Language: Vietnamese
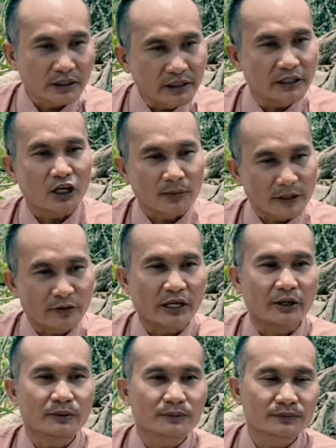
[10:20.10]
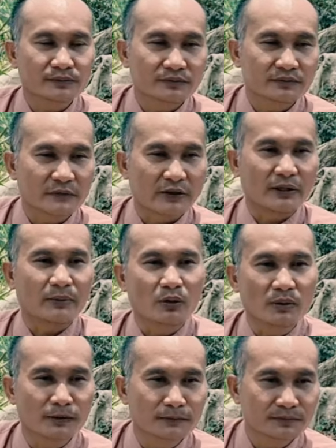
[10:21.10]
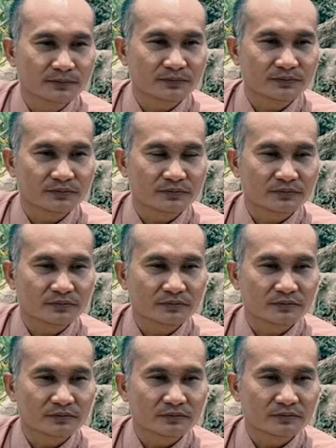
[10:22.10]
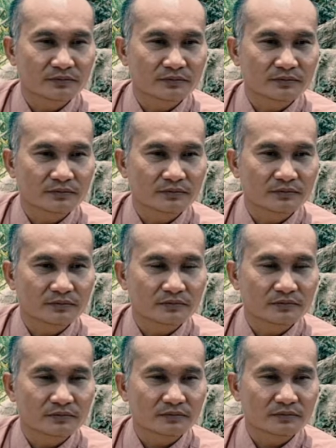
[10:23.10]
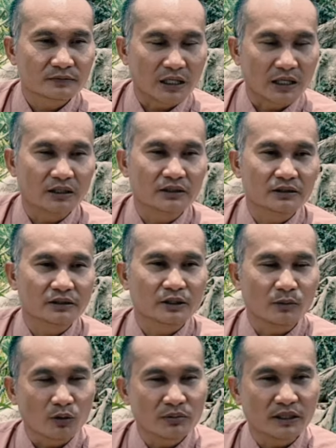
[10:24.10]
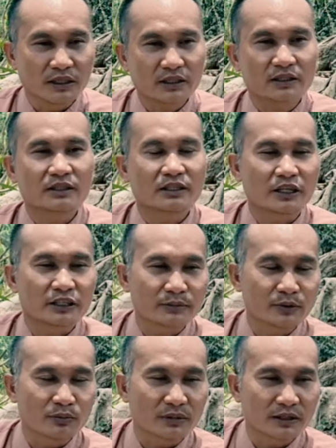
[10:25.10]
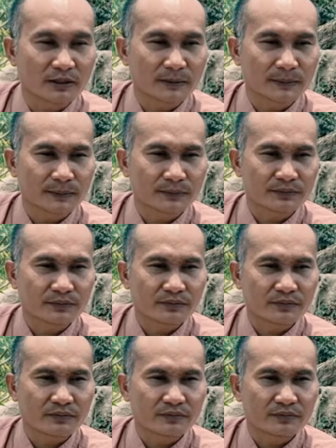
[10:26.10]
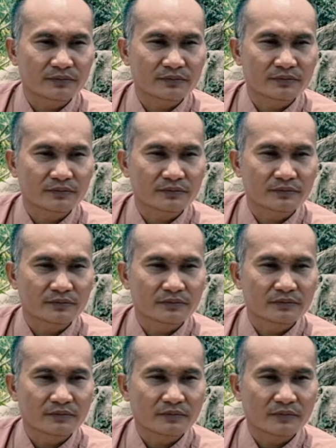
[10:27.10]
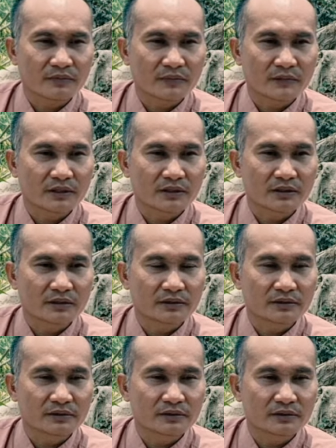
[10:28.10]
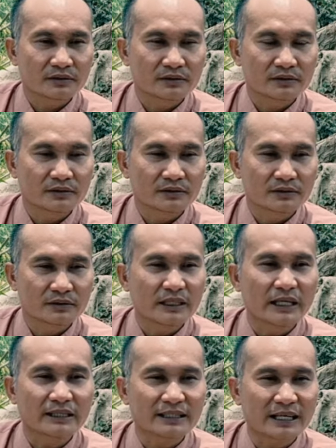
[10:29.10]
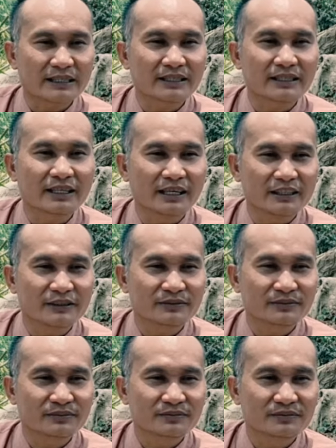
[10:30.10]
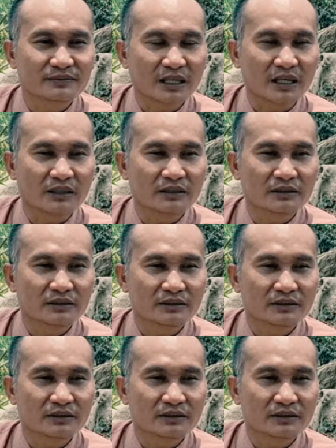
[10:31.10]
tí ngọ mẹo dậu là phải bốn không đúng rồi thình mùi tức sủ ừ là bốn nữa rồi tiếp tục nữa à, tí ngọ mẹo dậu thình mùi tức sủ với dần thân tỷ hợi dần thân tỷ hợi ừ